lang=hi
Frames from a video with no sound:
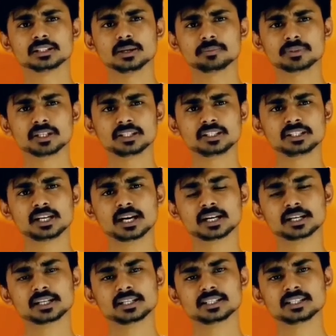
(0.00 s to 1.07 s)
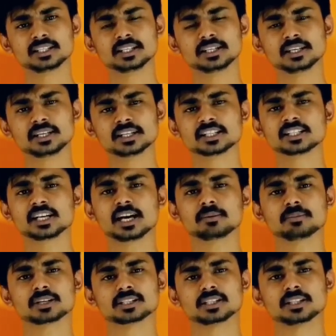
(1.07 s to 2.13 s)
जमशेद जी टाटा के ज़िंदगी के
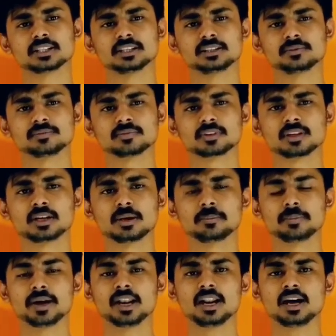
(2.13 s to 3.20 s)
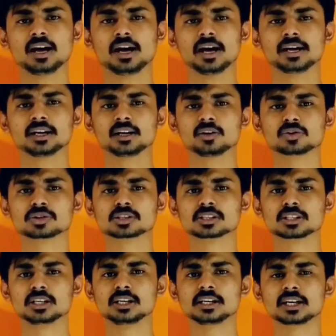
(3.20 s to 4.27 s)
चार मकसद थे पहला आयरन और
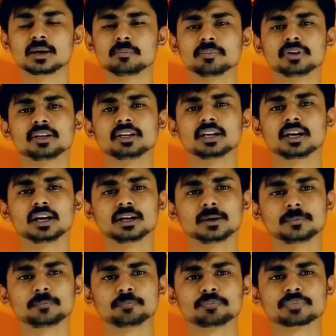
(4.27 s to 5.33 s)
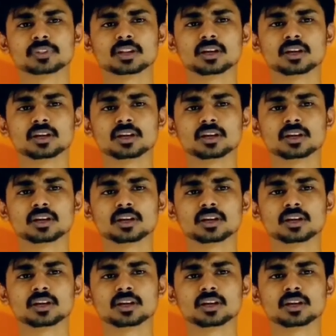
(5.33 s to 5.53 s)
स्टील की कंपनी लगाना